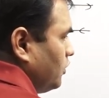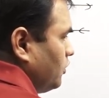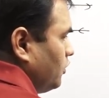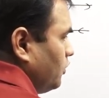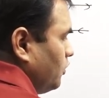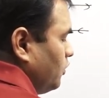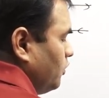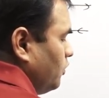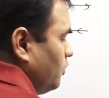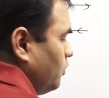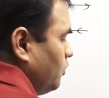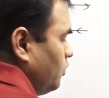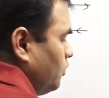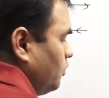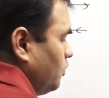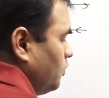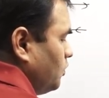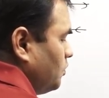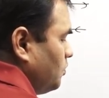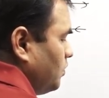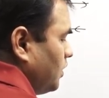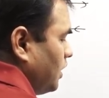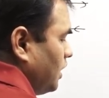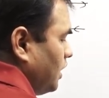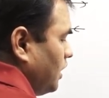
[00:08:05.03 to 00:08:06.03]
q
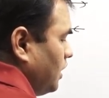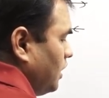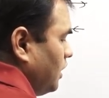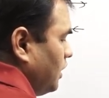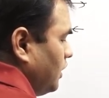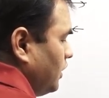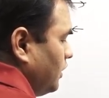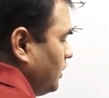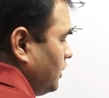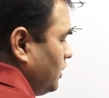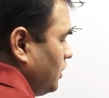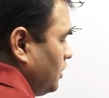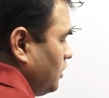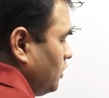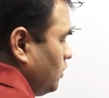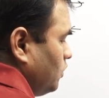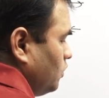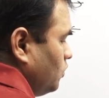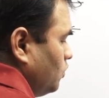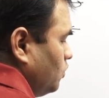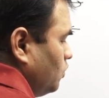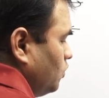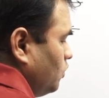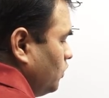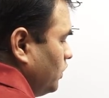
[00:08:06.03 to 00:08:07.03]
बाय
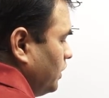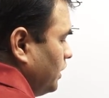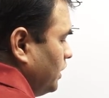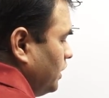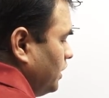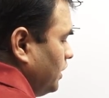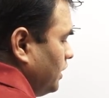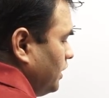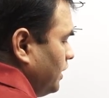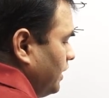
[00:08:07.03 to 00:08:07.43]
टू ए